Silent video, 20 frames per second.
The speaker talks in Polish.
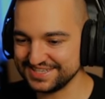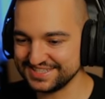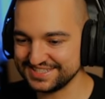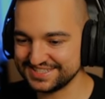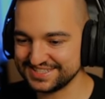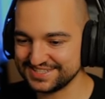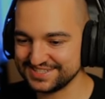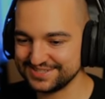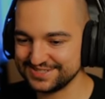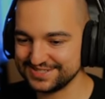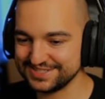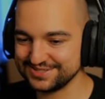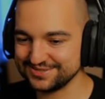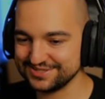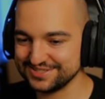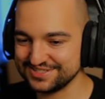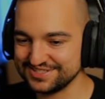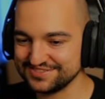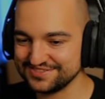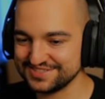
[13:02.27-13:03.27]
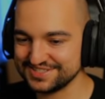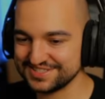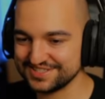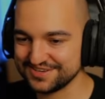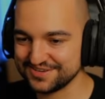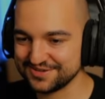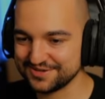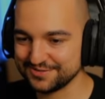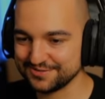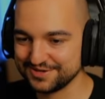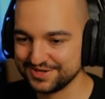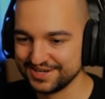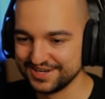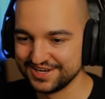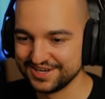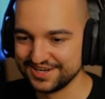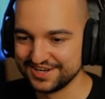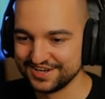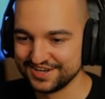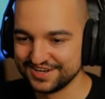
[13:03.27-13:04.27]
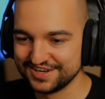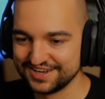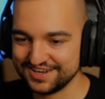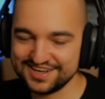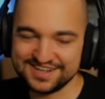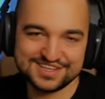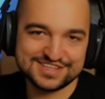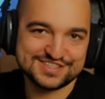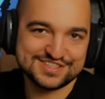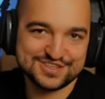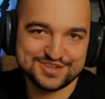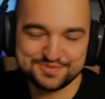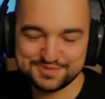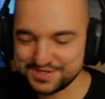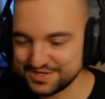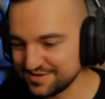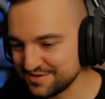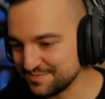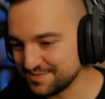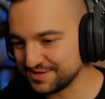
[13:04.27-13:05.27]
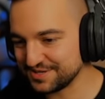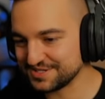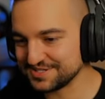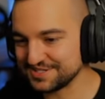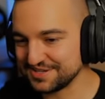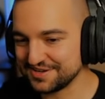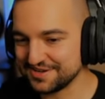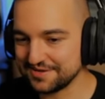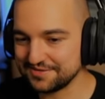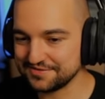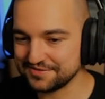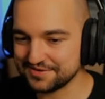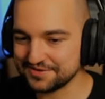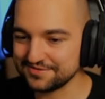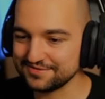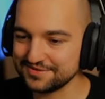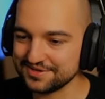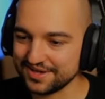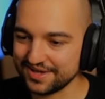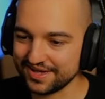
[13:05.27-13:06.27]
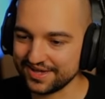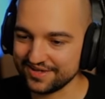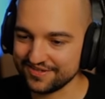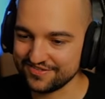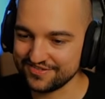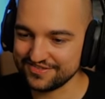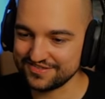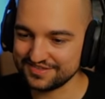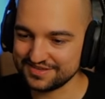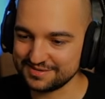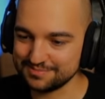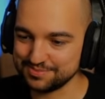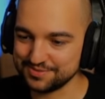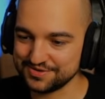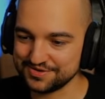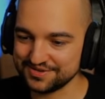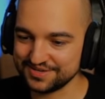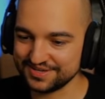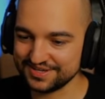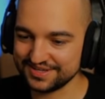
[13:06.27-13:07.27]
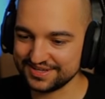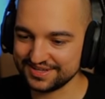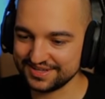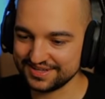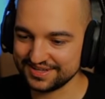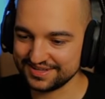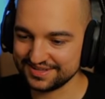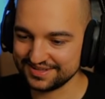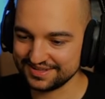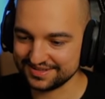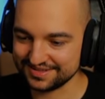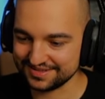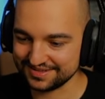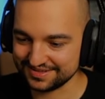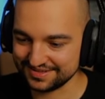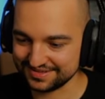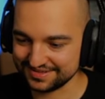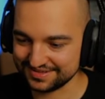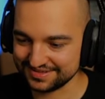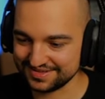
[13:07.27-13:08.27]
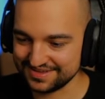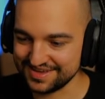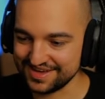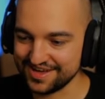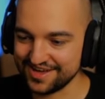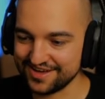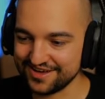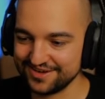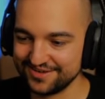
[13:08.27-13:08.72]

miejsca, które tutaj zwiedzałem. Ale co, przynajmniej pokazałem wam, wiesz, wszystkie pory dnia